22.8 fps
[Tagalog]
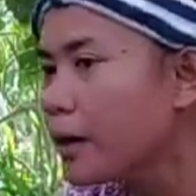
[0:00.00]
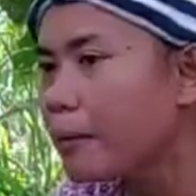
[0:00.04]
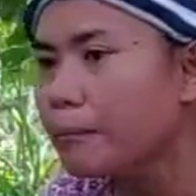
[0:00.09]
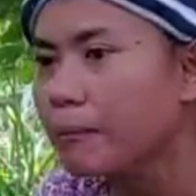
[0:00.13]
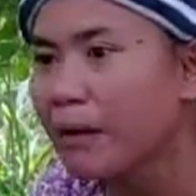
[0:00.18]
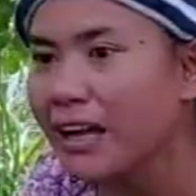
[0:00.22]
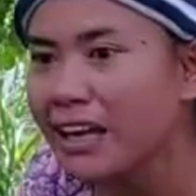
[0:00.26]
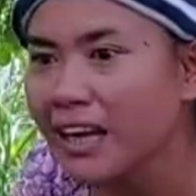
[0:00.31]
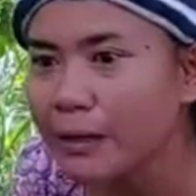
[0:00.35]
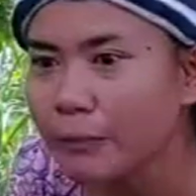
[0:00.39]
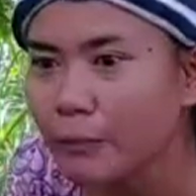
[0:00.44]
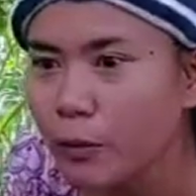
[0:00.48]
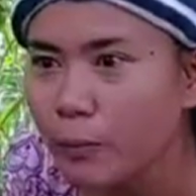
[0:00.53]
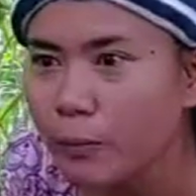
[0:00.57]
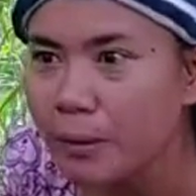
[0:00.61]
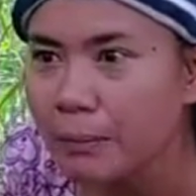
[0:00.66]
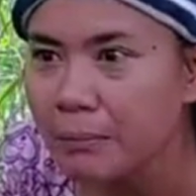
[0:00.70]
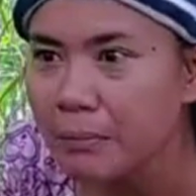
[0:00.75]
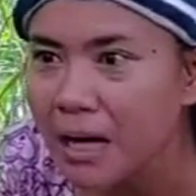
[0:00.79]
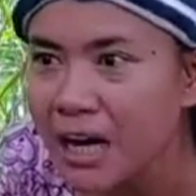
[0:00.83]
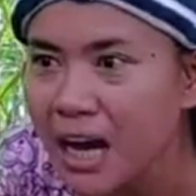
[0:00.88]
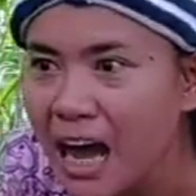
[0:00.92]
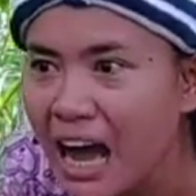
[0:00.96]
Malay mo,
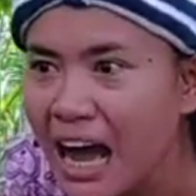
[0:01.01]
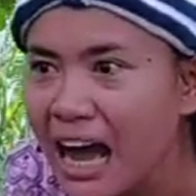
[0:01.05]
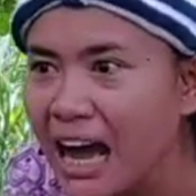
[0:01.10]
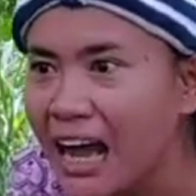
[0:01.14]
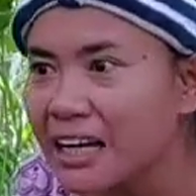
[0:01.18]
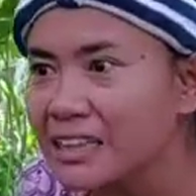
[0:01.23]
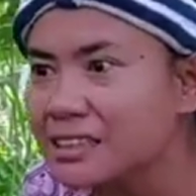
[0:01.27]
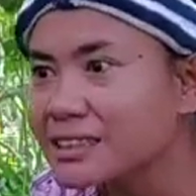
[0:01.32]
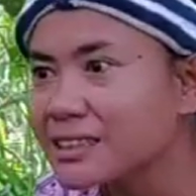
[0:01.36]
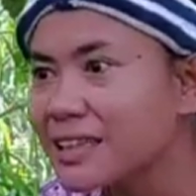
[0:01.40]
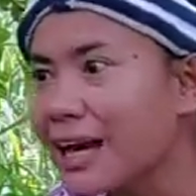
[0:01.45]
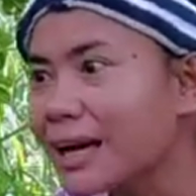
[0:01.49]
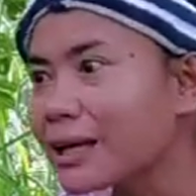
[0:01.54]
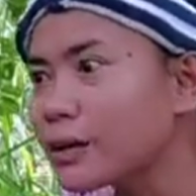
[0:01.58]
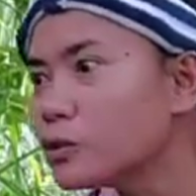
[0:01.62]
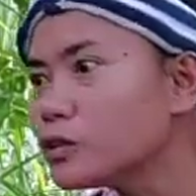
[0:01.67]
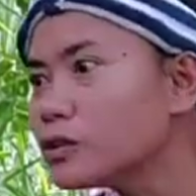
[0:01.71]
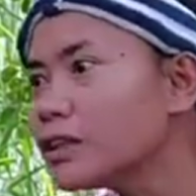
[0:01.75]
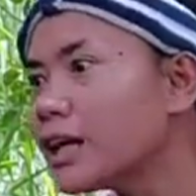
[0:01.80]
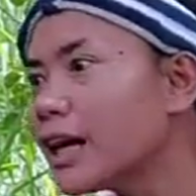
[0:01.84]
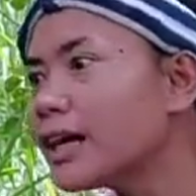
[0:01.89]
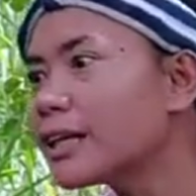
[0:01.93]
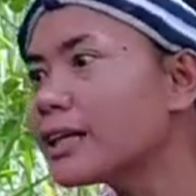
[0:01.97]
may mga ahas na
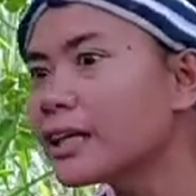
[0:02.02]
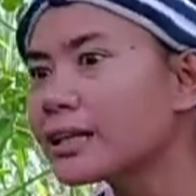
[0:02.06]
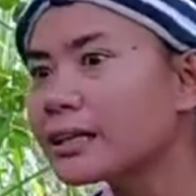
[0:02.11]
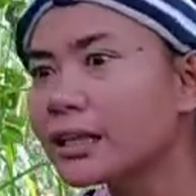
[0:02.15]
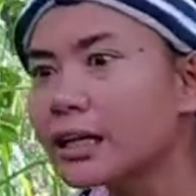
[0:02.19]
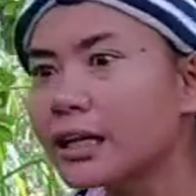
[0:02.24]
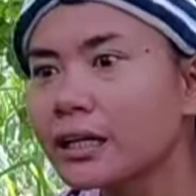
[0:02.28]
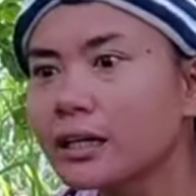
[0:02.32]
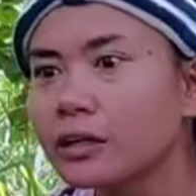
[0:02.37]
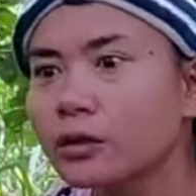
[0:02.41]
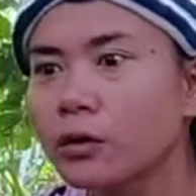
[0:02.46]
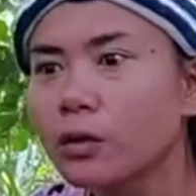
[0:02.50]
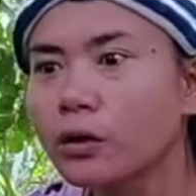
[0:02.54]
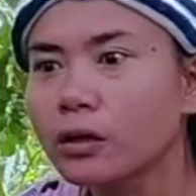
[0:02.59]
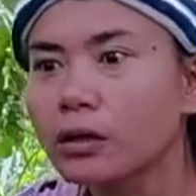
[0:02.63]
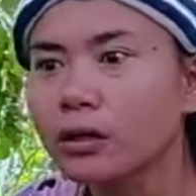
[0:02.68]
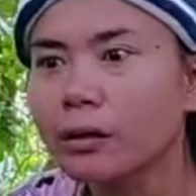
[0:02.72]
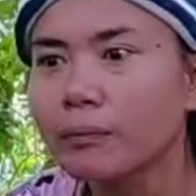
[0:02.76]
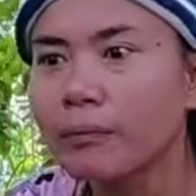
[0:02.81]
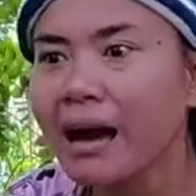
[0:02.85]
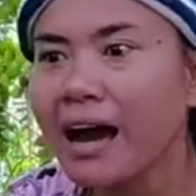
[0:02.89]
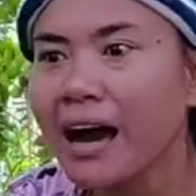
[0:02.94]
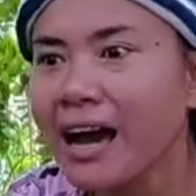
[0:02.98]
ano dyan, na traidor,
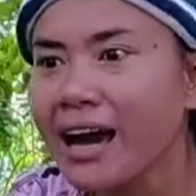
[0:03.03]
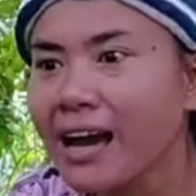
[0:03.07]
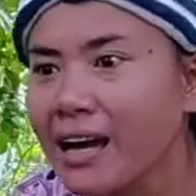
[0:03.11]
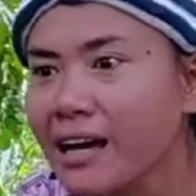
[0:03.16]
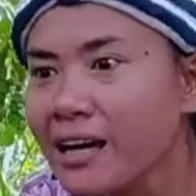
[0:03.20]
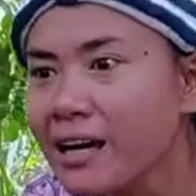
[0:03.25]
di ba?